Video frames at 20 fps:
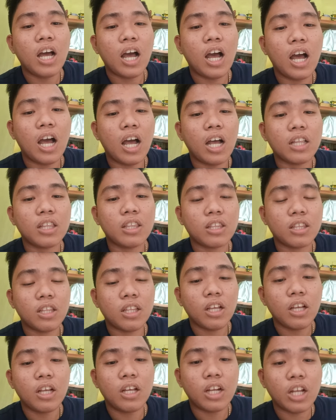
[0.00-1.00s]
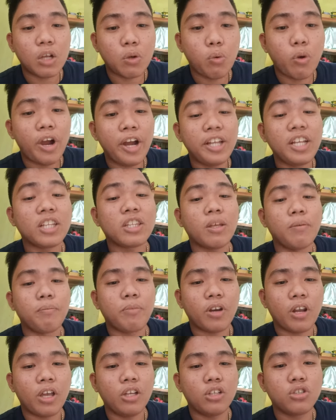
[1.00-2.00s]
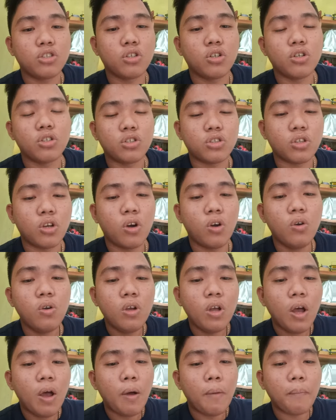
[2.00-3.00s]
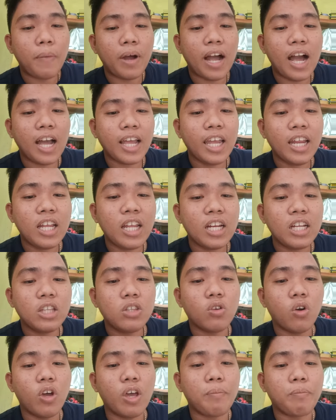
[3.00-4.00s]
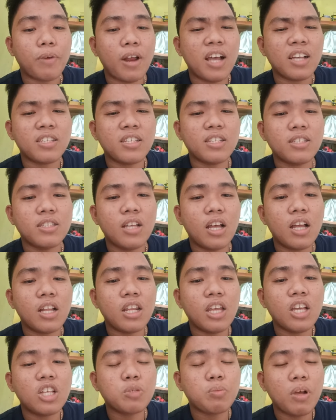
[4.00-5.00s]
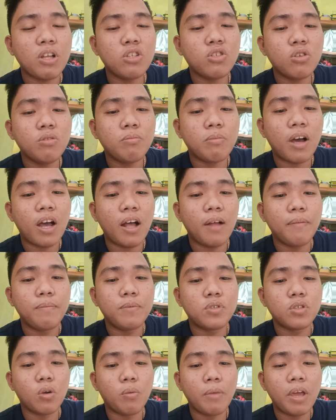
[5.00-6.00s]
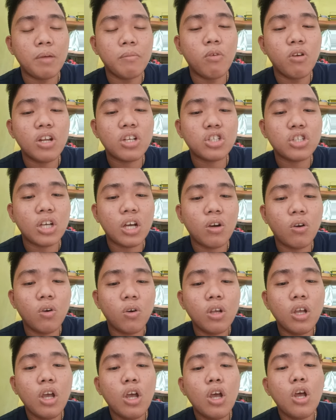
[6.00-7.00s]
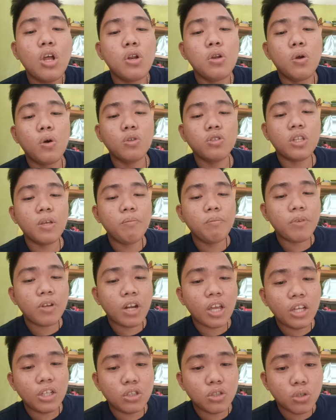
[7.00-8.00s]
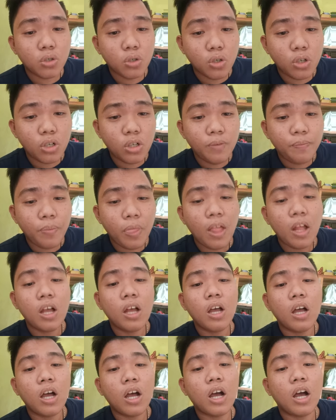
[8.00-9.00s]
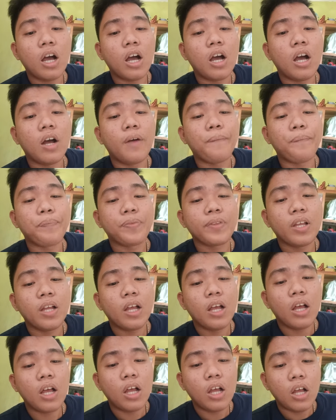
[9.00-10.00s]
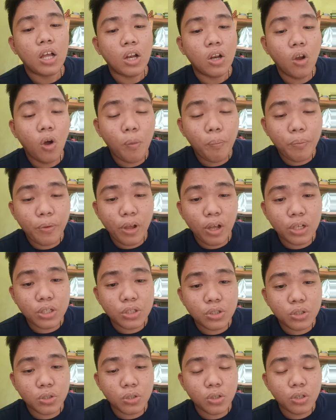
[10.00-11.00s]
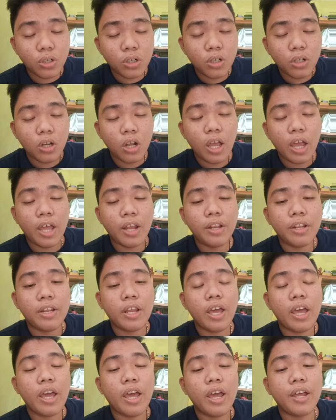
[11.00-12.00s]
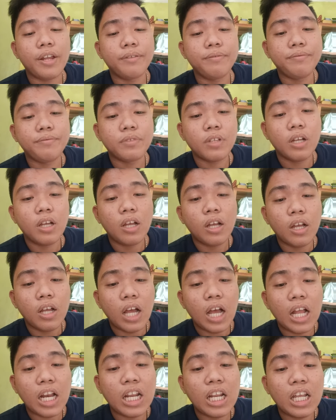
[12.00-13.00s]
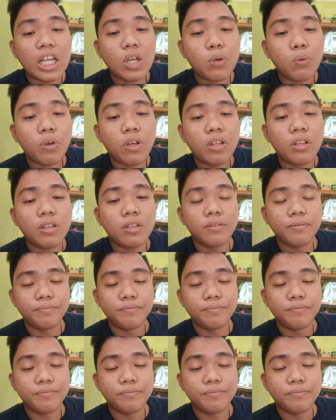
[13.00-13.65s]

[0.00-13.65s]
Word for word: uh, required niya temperature so pag agi niya dito i-process na ni expansion valve so memo na siya og low temperature uh, low pressure and then a uh, liquid